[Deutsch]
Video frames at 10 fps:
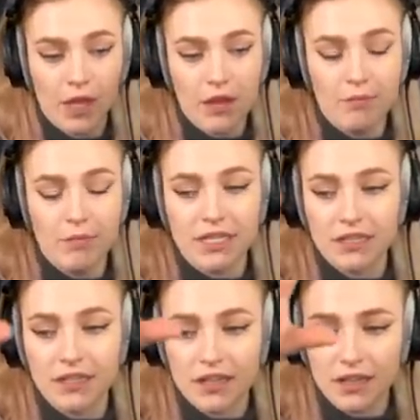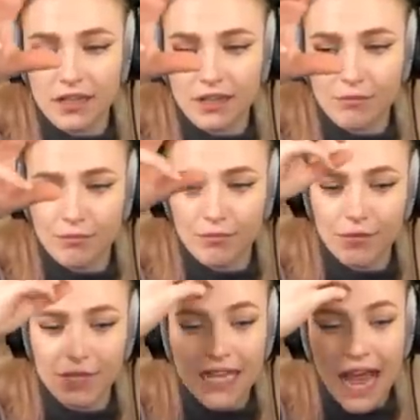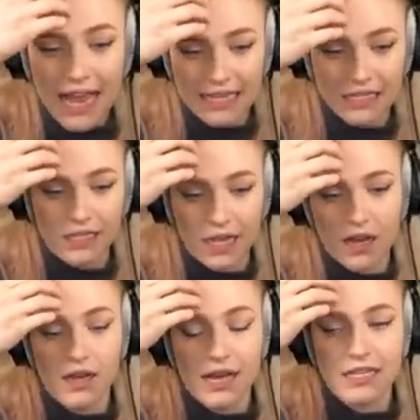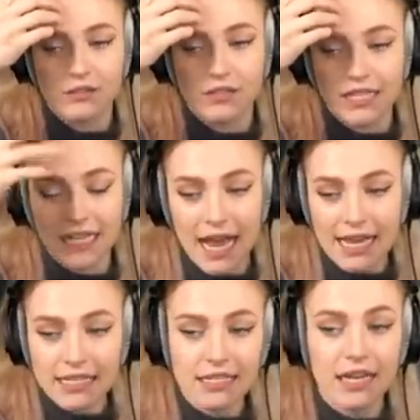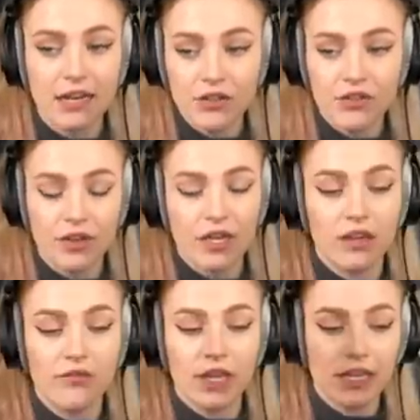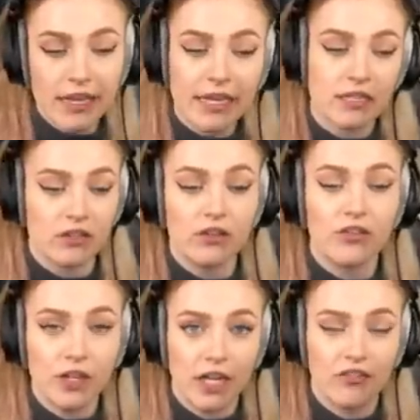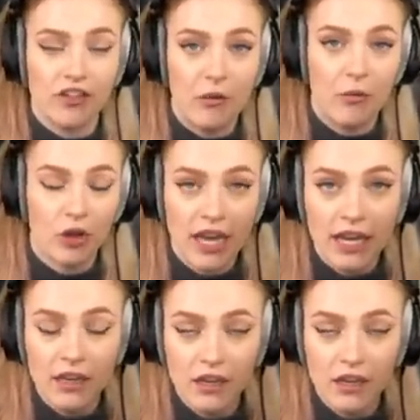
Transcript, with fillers: mit, mit Eis, ja? Also das Eis sieht aus wie, wie Knete von der Farbe, okay?